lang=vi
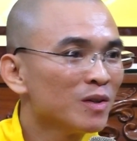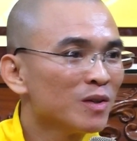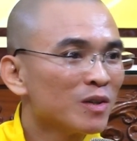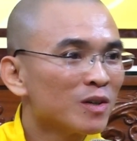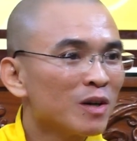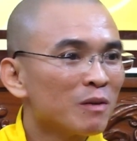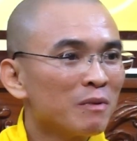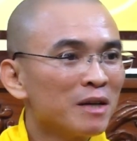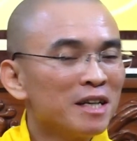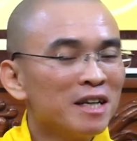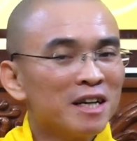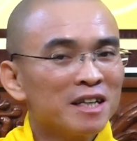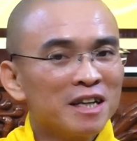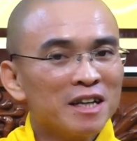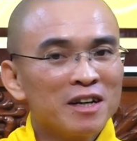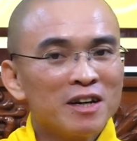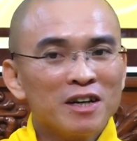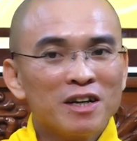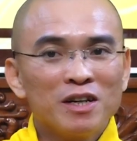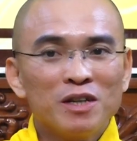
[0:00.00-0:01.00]
Còn bây giờ thầy
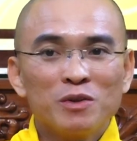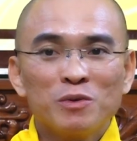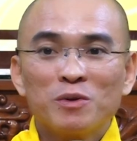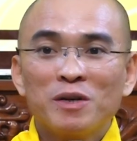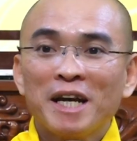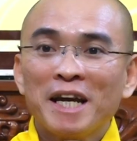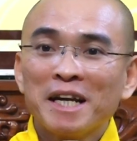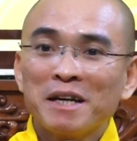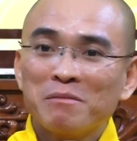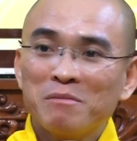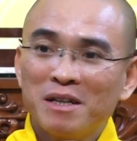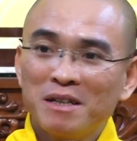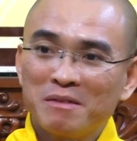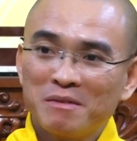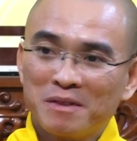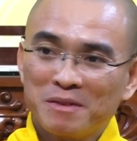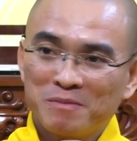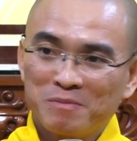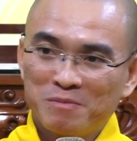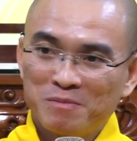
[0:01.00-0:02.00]
nói cái vụ ghét mình
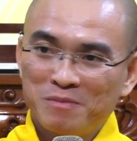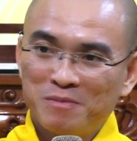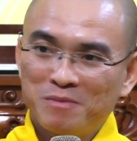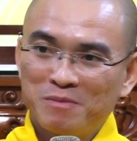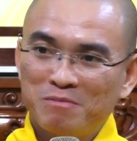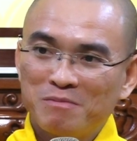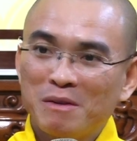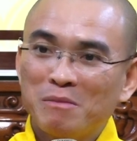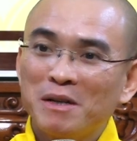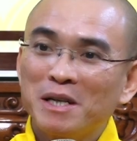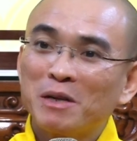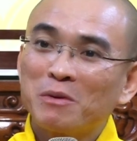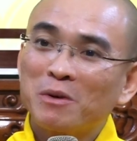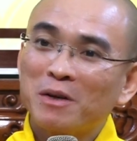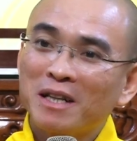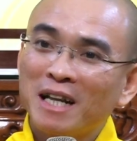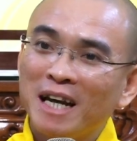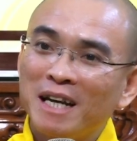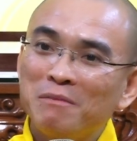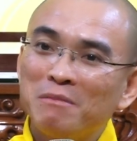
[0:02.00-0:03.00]
mà mình đâu có thấy,